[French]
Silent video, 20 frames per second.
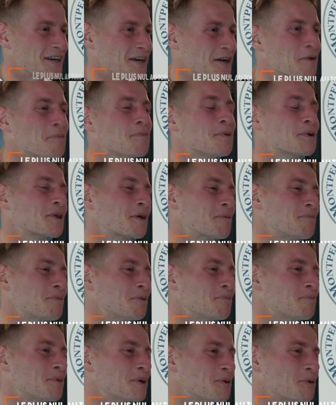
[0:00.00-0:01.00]
alors pour te
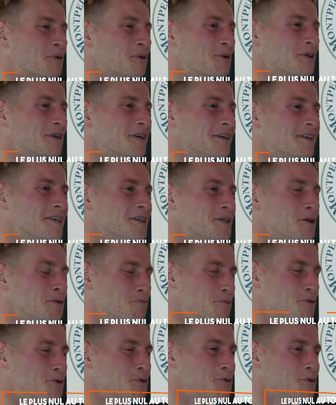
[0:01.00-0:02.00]
répondre, Pedro,
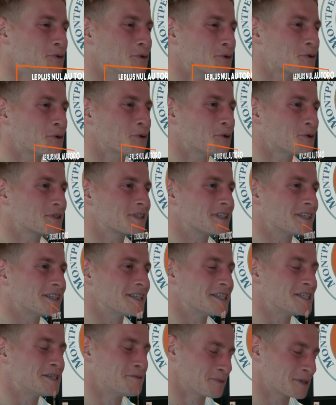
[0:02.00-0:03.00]
le plus nul au taureau,
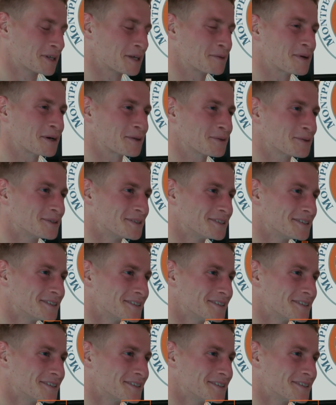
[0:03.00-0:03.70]
c'est Dimitri Berto.